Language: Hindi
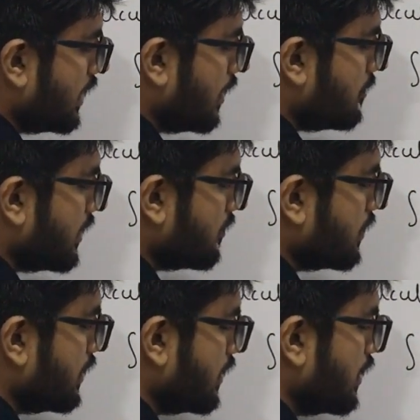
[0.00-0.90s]
लैमड़ा
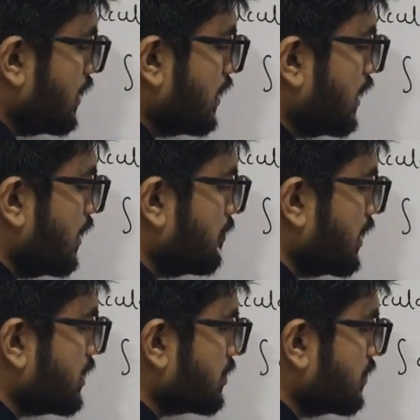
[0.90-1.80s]
वन
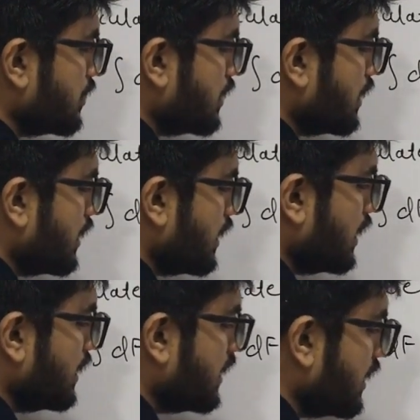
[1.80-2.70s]
लैमड़ा टू
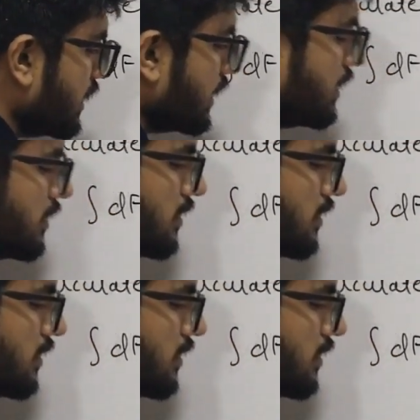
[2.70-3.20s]
इंटीग्रल